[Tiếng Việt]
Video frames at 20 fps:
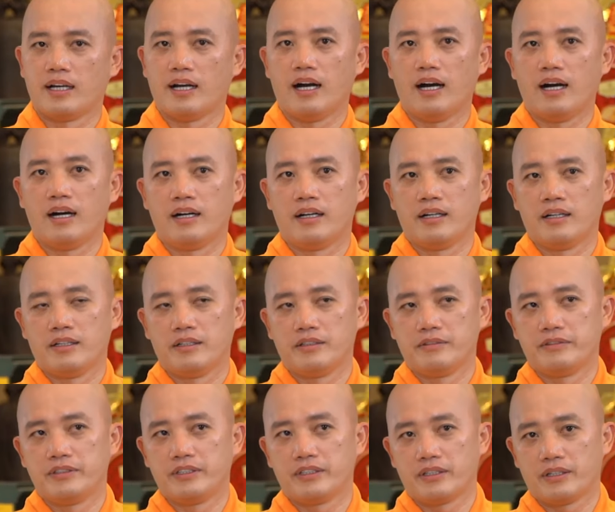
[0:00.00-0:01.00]
À,
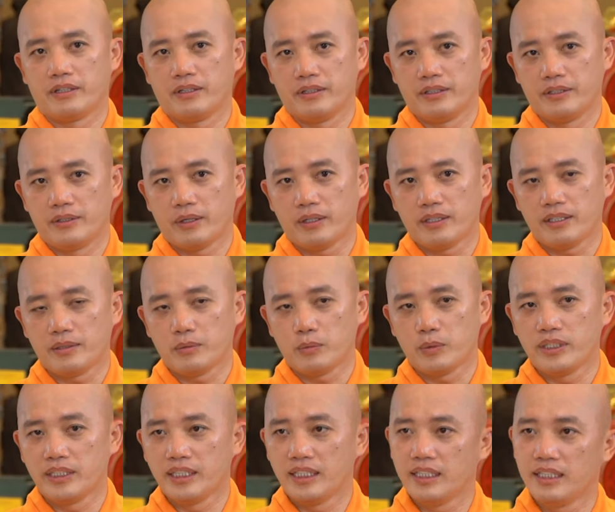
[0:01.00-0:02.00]
vừa rồi nói đến
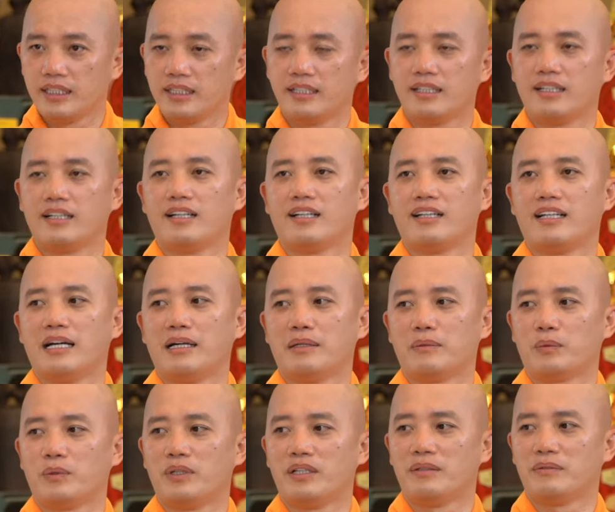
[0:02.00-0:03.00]
quy y là
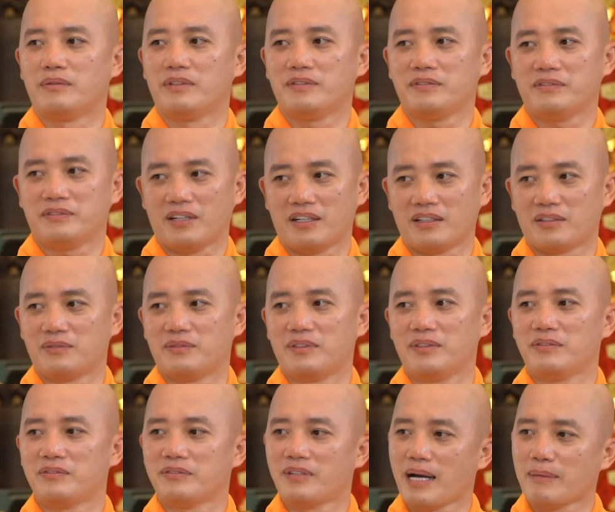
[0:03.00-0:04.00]
quy y với Phật,
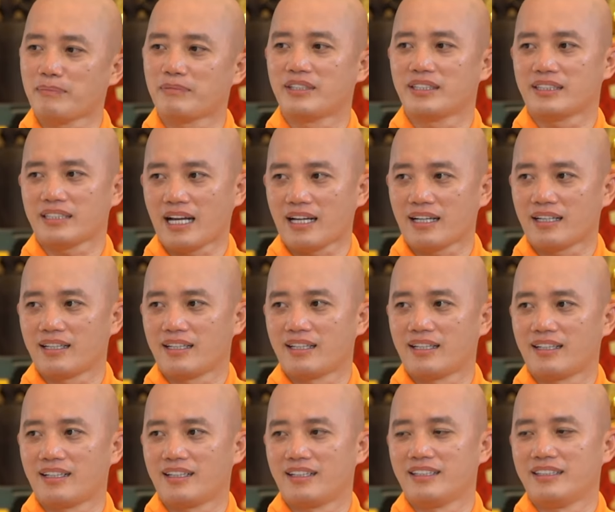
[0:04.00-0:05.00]
với Pháp, với Tăng.
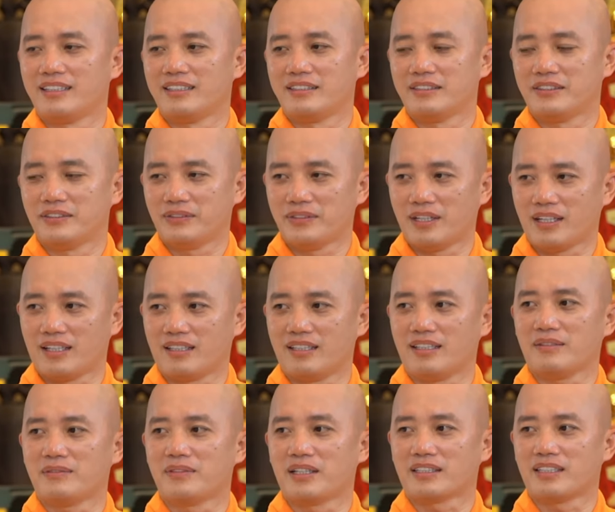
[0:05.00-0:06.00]
Phật ở
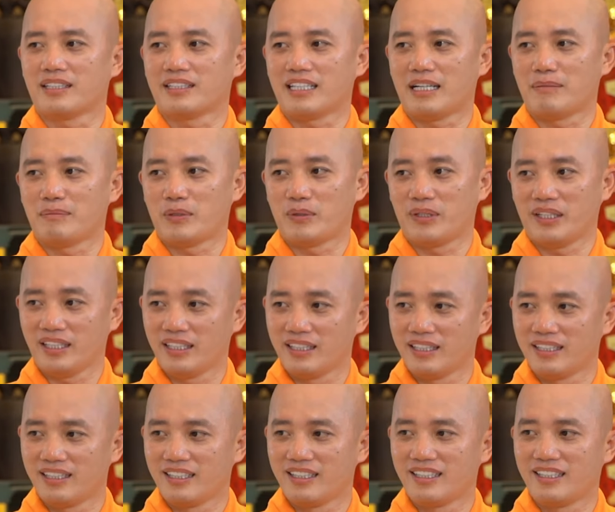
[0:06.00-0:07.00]
Đức Phật Thích Ca Mâu Ni.
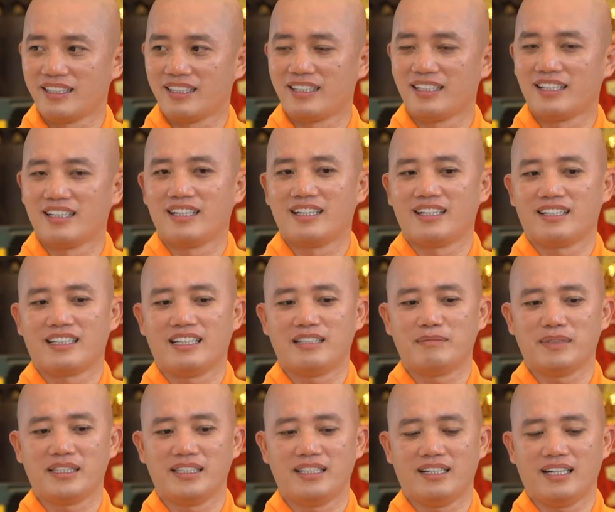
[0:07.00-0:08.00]

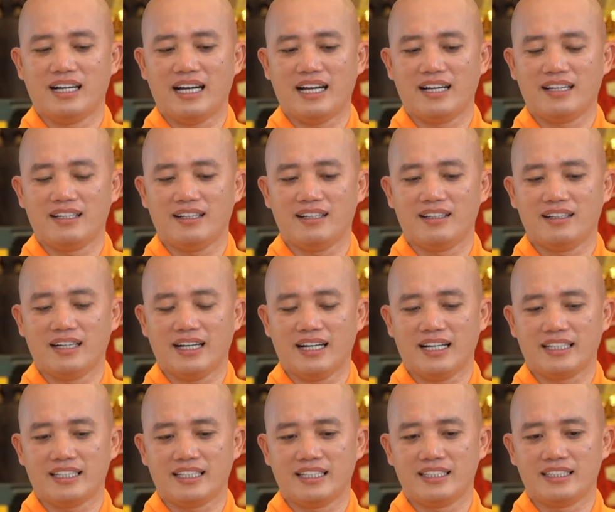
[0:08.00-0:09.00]
Đến bây giờ hai hơn
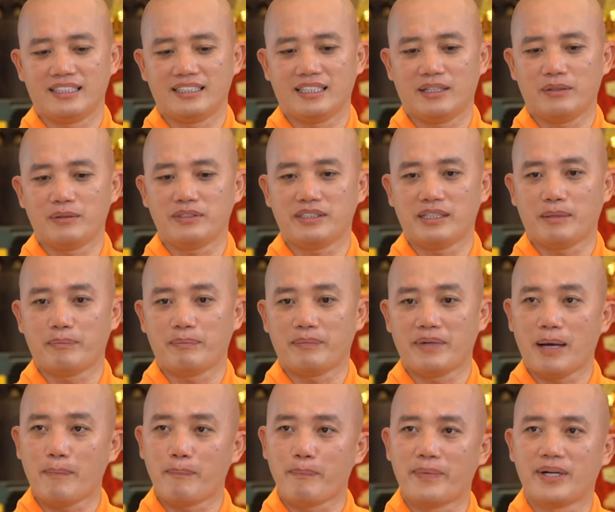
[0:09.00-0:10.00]
hai nghìn sáu trăm
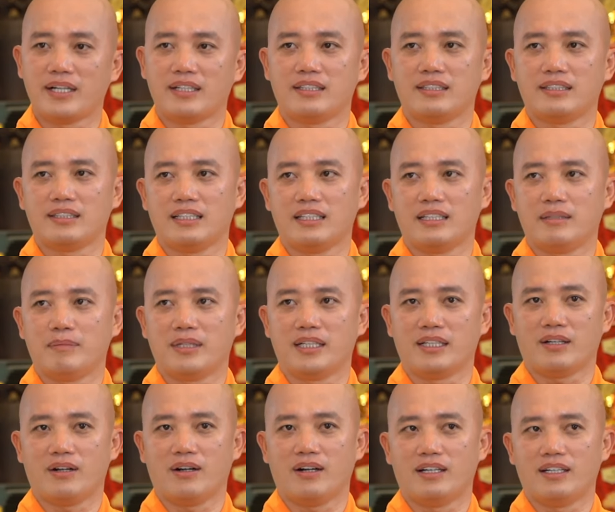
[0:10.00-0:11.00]
năm á, thì mình
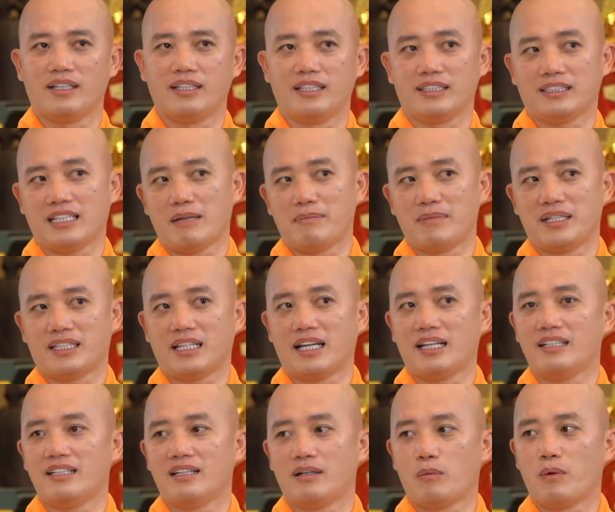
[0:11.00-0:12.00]
còn hiện tại mình
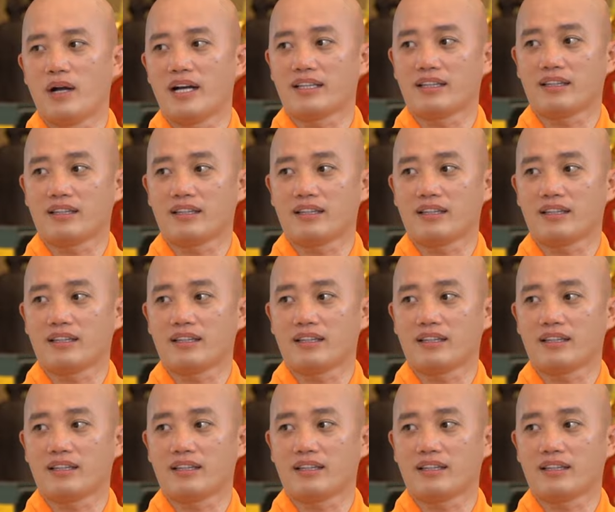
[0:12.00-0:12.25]
thấy là qua